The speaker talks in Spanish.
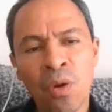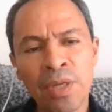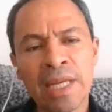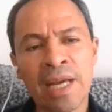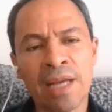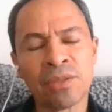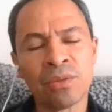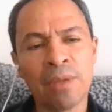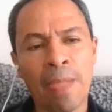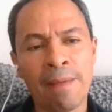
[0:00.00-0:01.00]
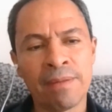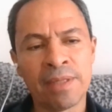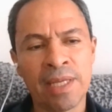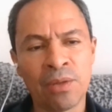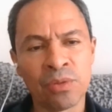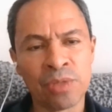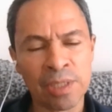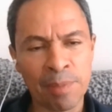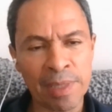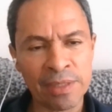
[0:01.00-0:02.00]
con el caso de los
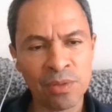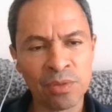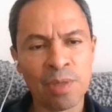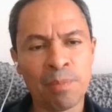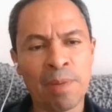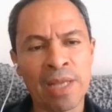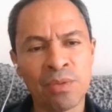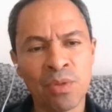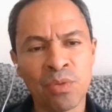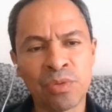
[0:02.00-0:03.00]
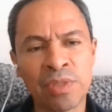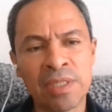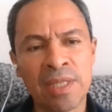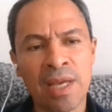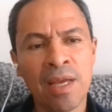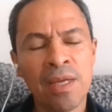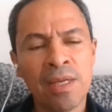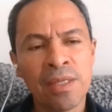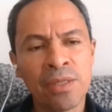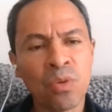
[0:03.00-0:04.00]
desaparecidos del Palacio de Justicia
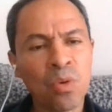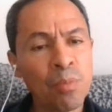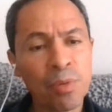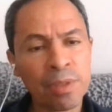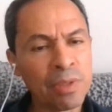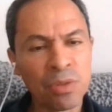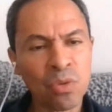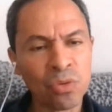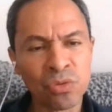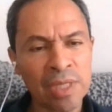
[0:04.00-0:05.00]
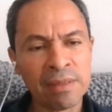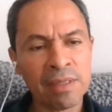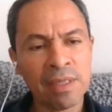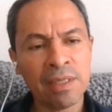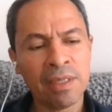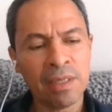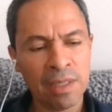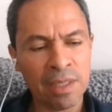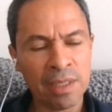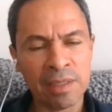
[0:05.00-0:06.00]
y es un comportamiento constante
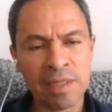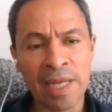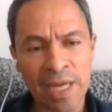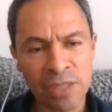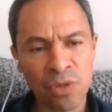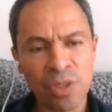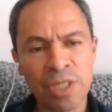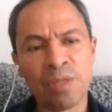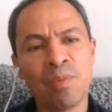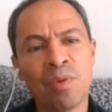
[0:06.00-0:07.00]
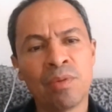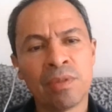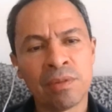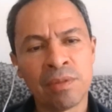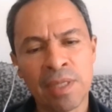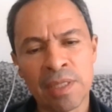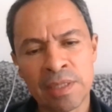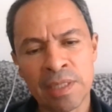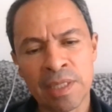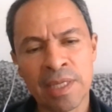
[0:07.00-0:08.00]
eh, de negacionismo de
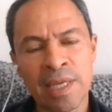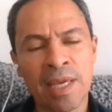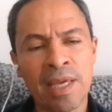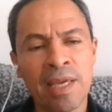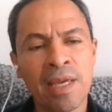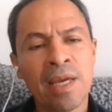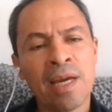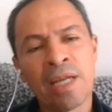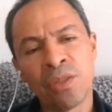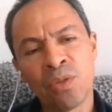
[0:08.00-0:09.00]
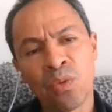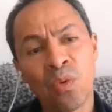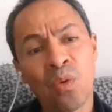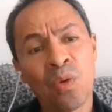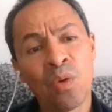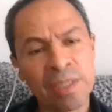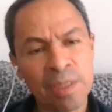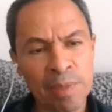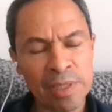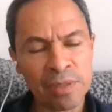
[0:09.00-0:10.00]
decir que allí no hubo
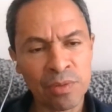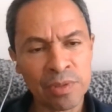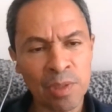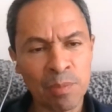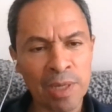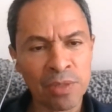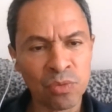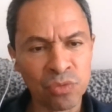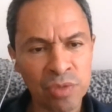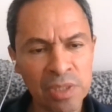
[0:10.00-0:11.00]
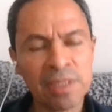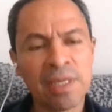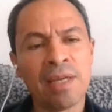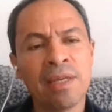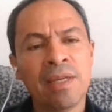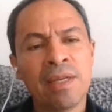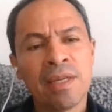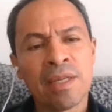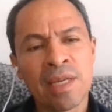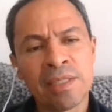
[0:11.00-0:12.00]
desapariciones del Palacio de Justicia,
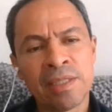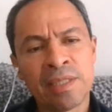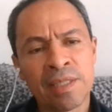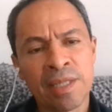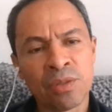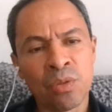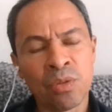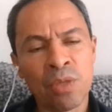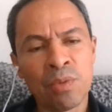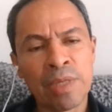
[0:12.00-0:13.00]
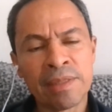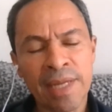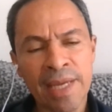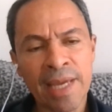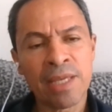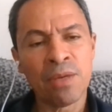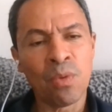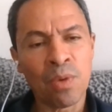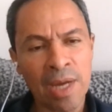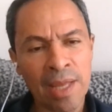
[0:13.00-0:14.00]
que se trató de una entrega
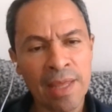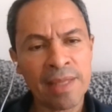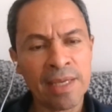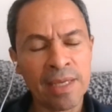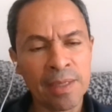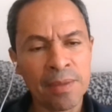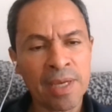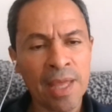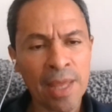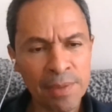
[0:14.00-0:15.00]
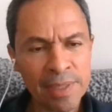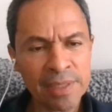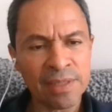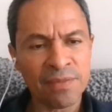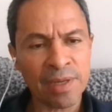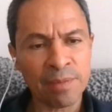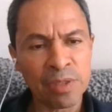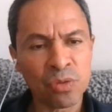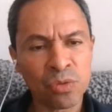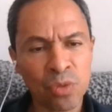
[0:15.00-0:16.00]
equivocada de cadáveres de
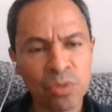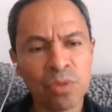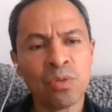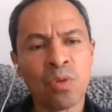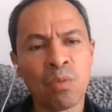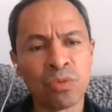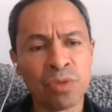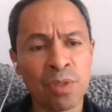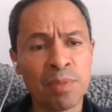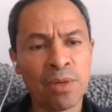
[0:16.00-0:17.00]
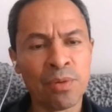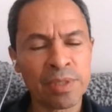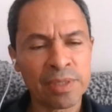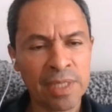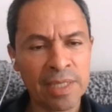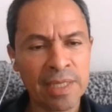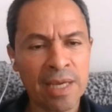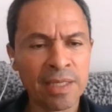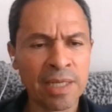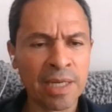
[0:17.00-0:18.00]
fragmentos óseos, como usted bien lo
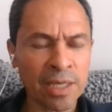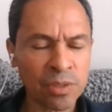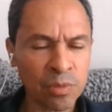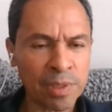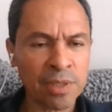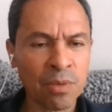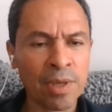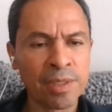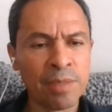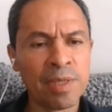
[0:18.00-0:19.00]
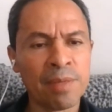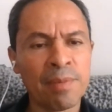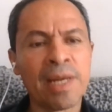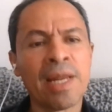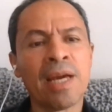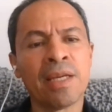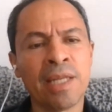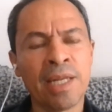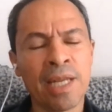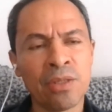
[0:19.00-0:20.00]
reseña en el caso particular de mi hermana
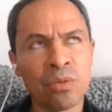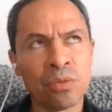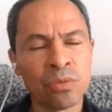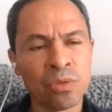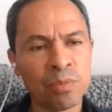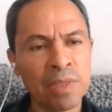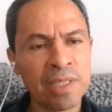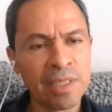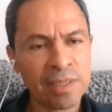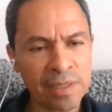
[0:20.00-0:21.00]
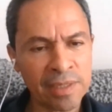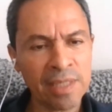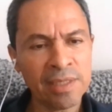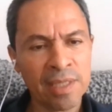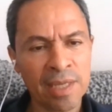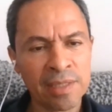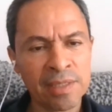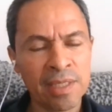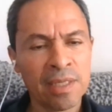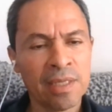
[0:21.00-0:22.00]
en el año 2016,
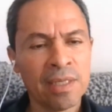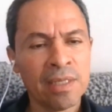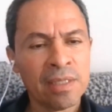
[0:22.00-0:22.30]
hace